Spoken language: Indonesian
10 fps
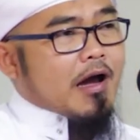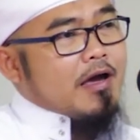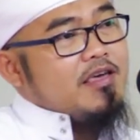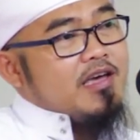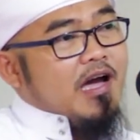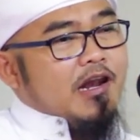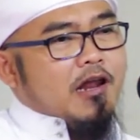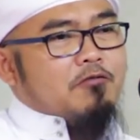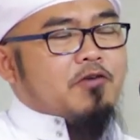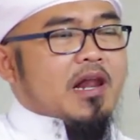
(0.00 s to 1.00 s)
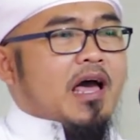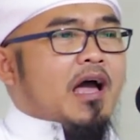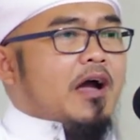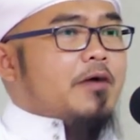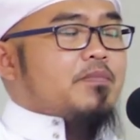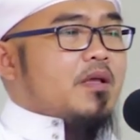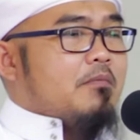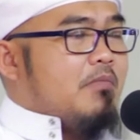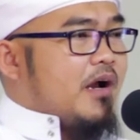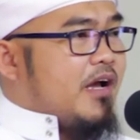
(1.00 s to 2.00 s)
hayya 'alal falah,
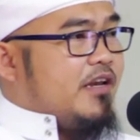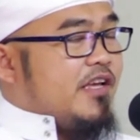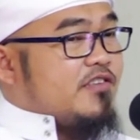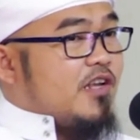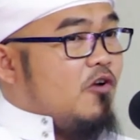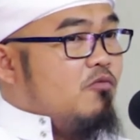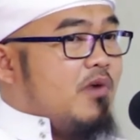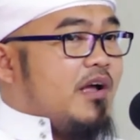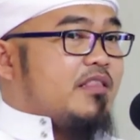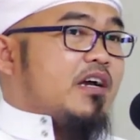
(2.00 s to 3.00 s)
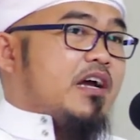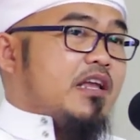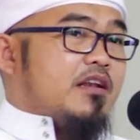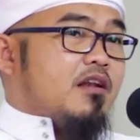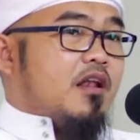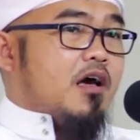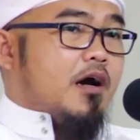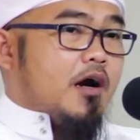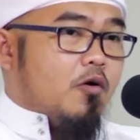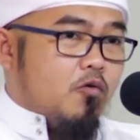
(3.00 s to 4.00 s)
maka dia selalu mengatakan
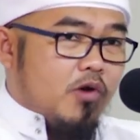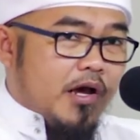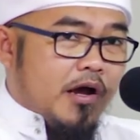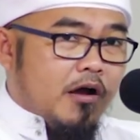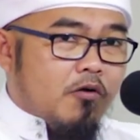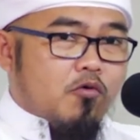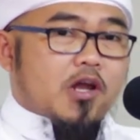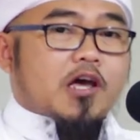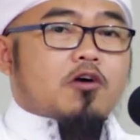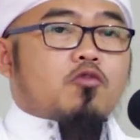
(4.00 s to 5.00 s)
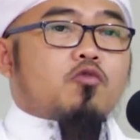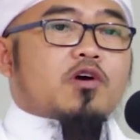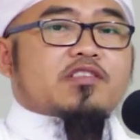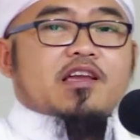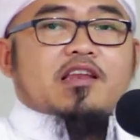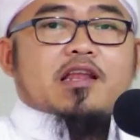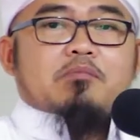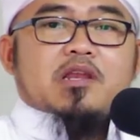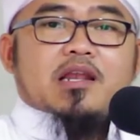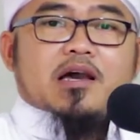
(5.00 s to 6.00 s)
la haula wala quwata
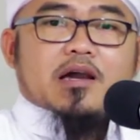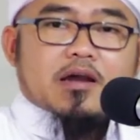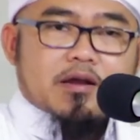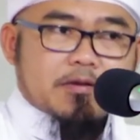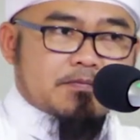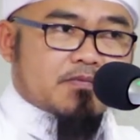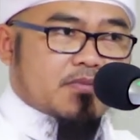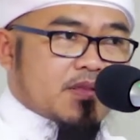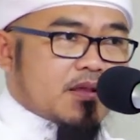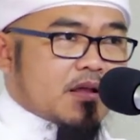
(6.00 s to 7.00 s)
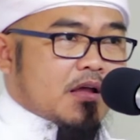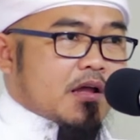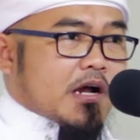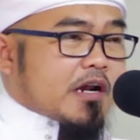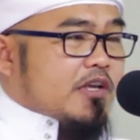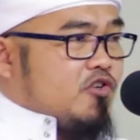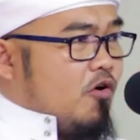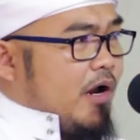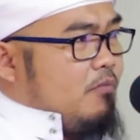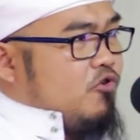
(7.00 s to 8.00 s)
illa billah. Karena
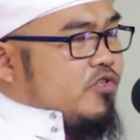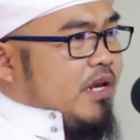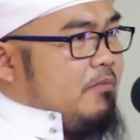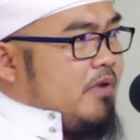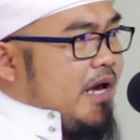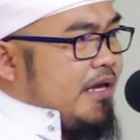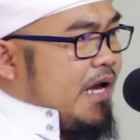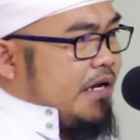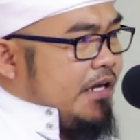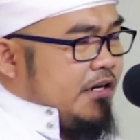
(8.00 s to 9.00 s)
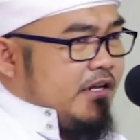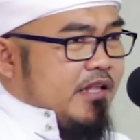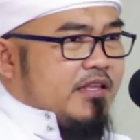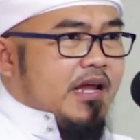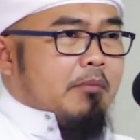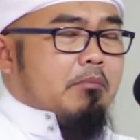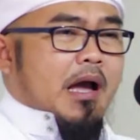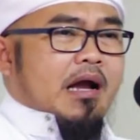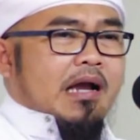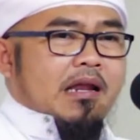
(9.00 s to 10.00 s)
seorang muslim dia yakin dia tidak
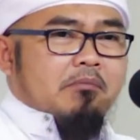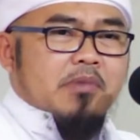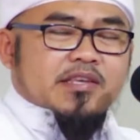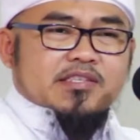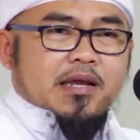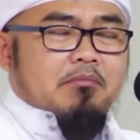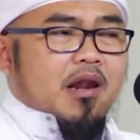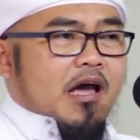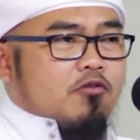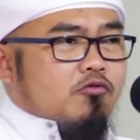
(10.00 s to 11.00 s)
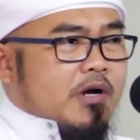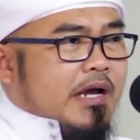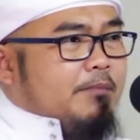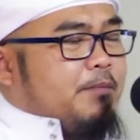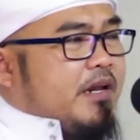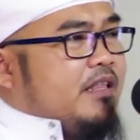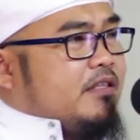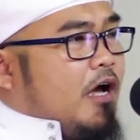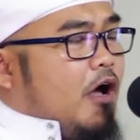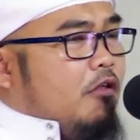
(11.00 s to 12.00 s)
akan bisa melakukan
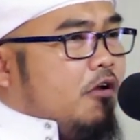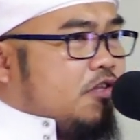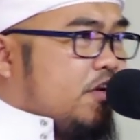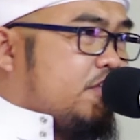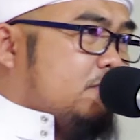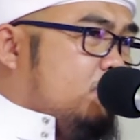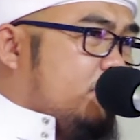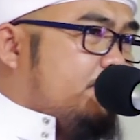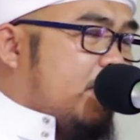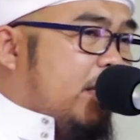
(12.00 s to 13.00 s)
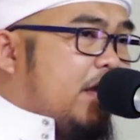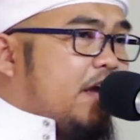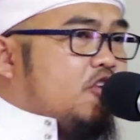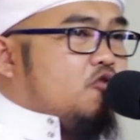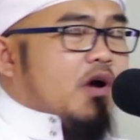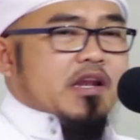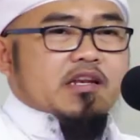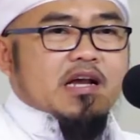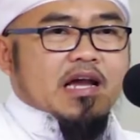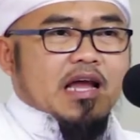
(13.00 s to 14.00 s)
perintah Allah tersebut
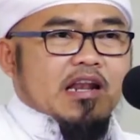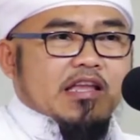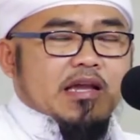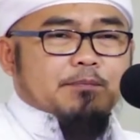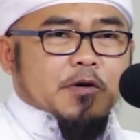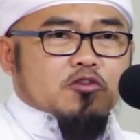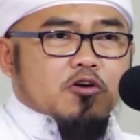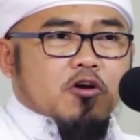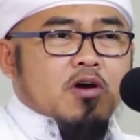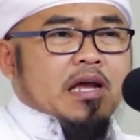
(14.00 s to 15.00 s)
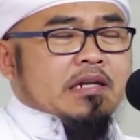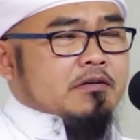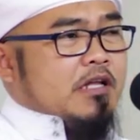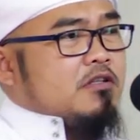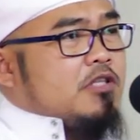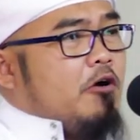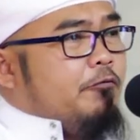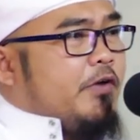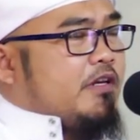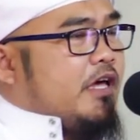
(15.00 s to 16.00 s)
kecuali dengan adanya pertolongan dan
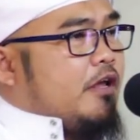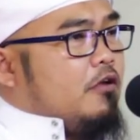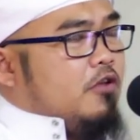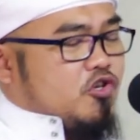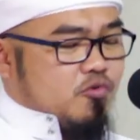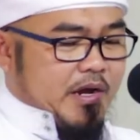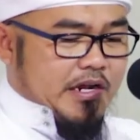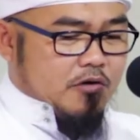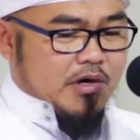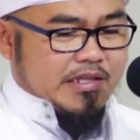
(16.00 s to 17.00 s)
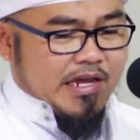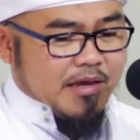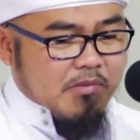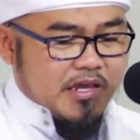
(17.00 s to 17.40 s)
taufik dari Allah Subhanahu wa taala